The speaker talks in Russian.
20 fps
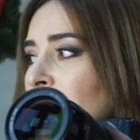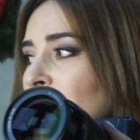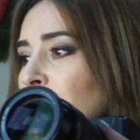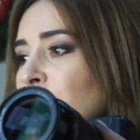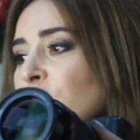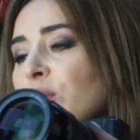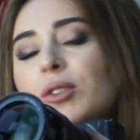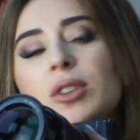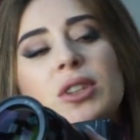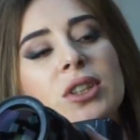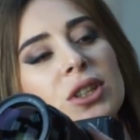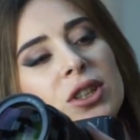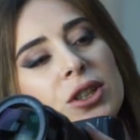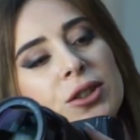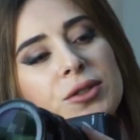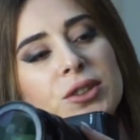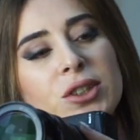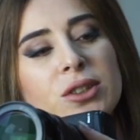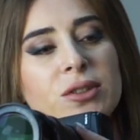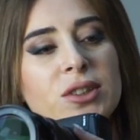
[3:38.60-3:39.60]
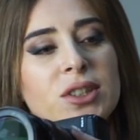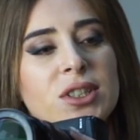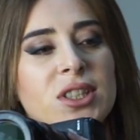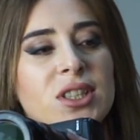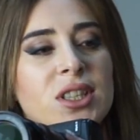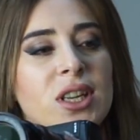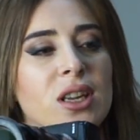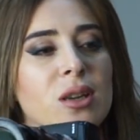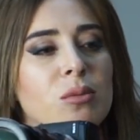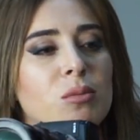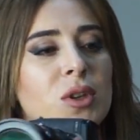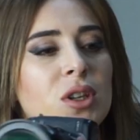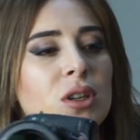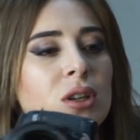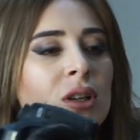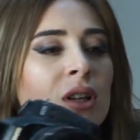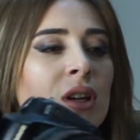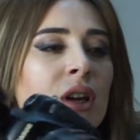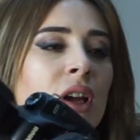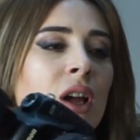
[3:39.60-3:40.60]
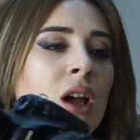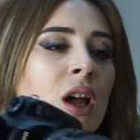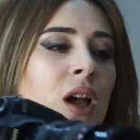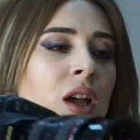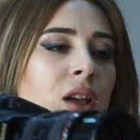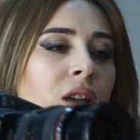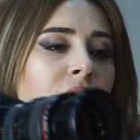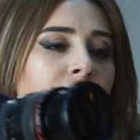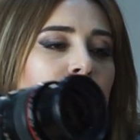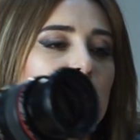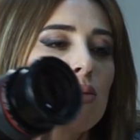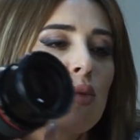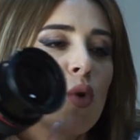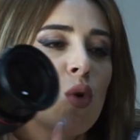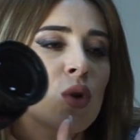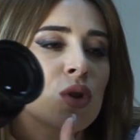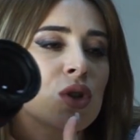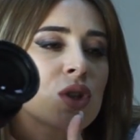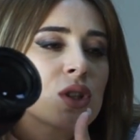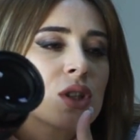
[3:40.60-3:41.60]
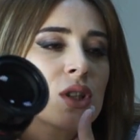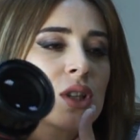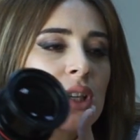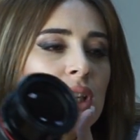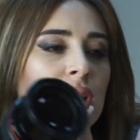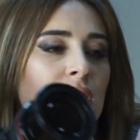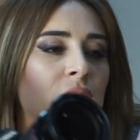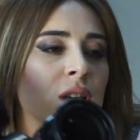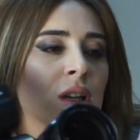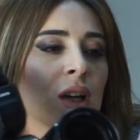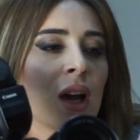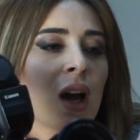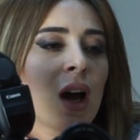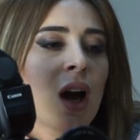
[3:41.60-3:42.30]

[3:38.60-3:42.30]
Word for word: Я люблю фотографировать семьи, их эмоции,